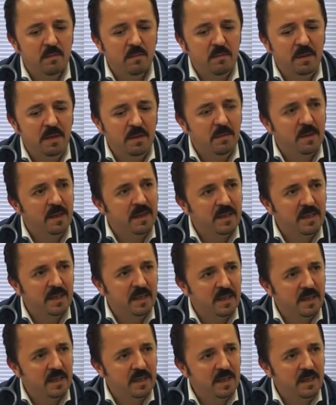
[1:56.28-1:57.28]
bir
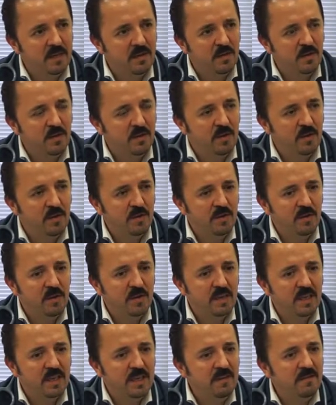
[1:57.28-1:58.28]
bardak kadar e,
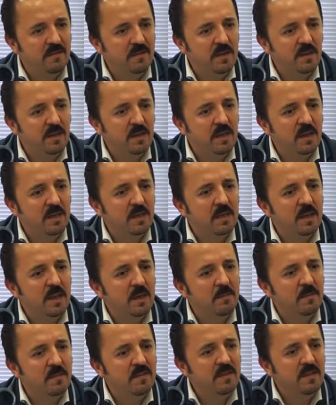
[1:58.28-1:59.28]
kefir
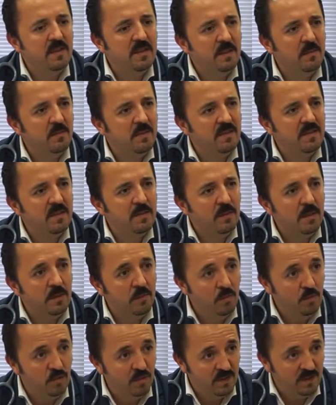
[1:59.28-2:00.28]
hem sindirim sistemi,
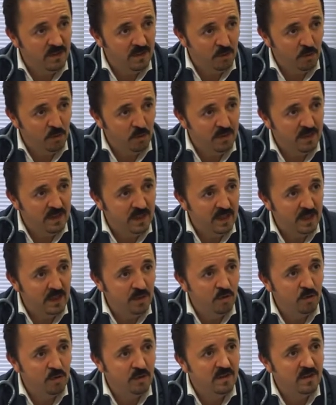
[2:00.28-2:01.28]
immün sistemi
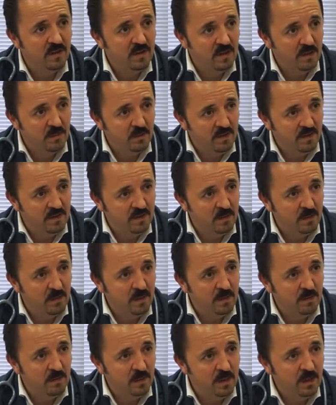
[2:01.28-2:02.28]
kuvvetlendiriyor. Sindirim
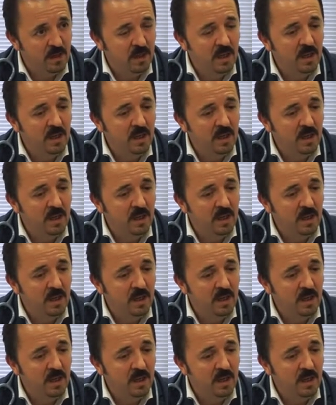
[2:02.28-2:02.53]
sistemine bir